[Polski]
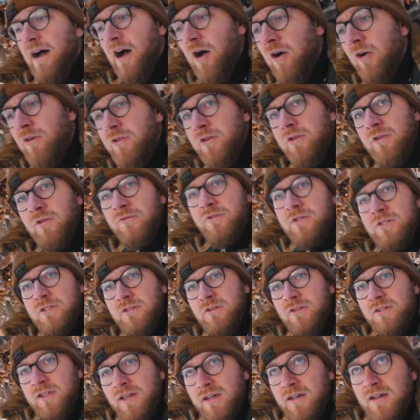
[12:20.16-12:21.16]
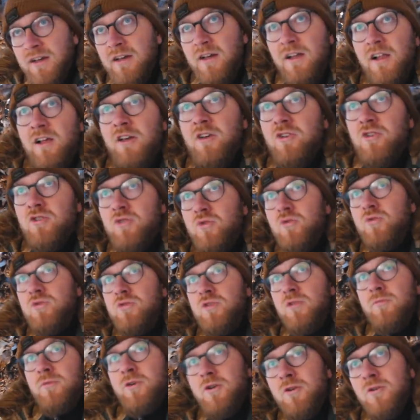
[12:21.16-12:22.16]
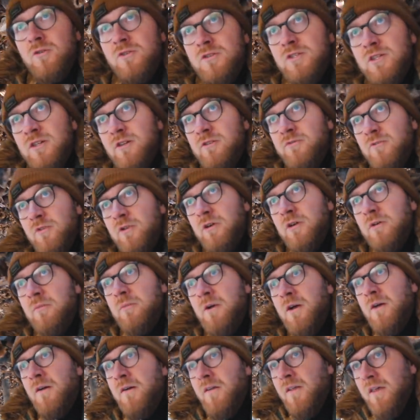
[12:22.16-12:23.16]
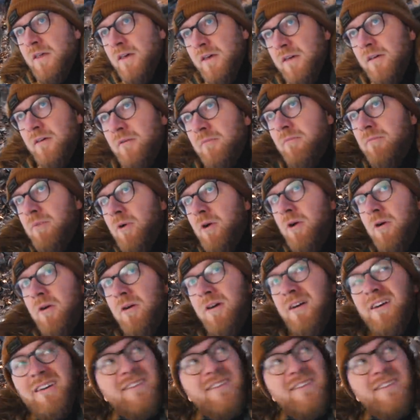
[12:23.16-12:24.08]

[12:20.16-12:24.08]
A oni to wszystko tak suszą i konserwują, bo